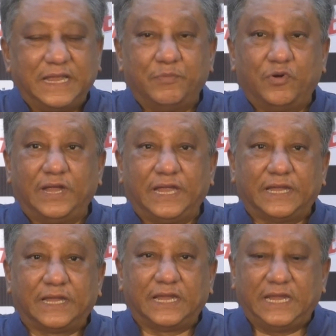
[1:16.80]
এবং
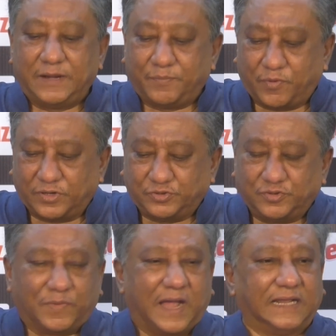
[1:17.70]
এরপরে
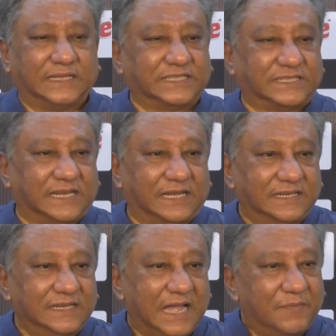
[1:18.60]
শুধু বাংলাদেশটা
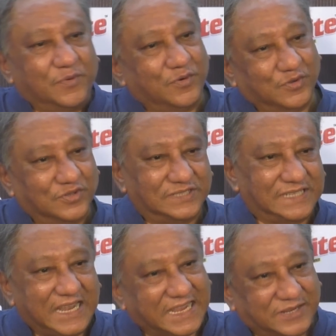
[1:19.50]
আপনি অন্য দেশ
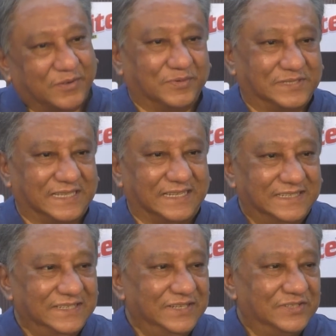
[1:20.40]
গেলে একই অবস্থা
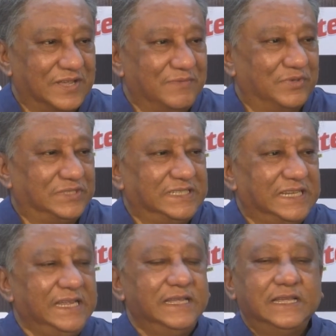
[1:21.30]
সো আমি বলছি
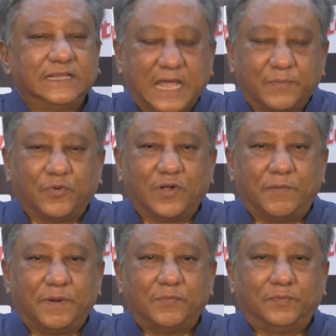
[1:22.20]
যে তারপরও
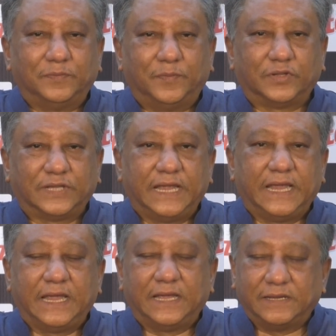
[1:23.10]
আমার মতে
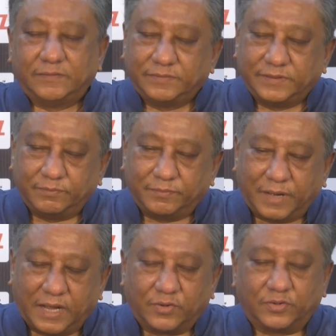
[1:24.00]

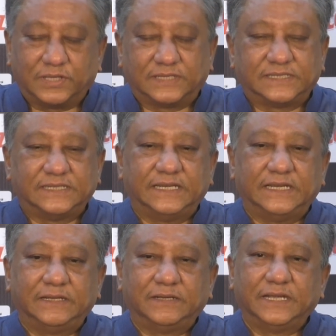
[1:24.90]
ভারত আছে
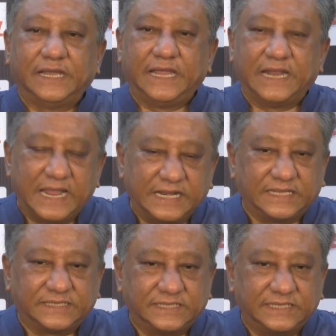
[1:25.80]
ইংল্যান্ড
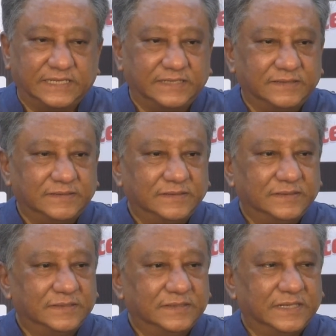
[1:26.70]
আছে
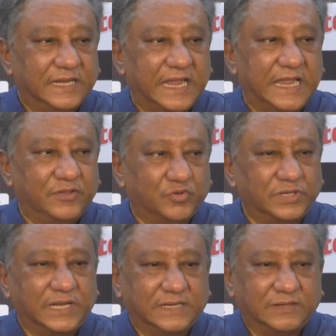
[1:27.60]
এই
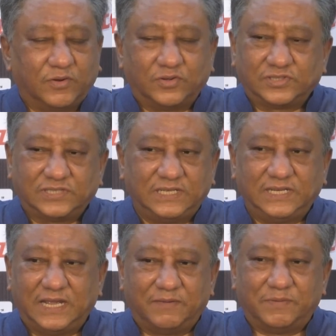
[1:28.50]
দুইটাই
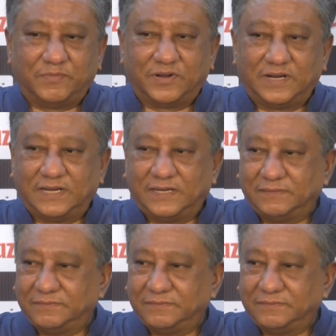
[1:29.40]
অস্ট্রেলিয়া আমার মনে হয় না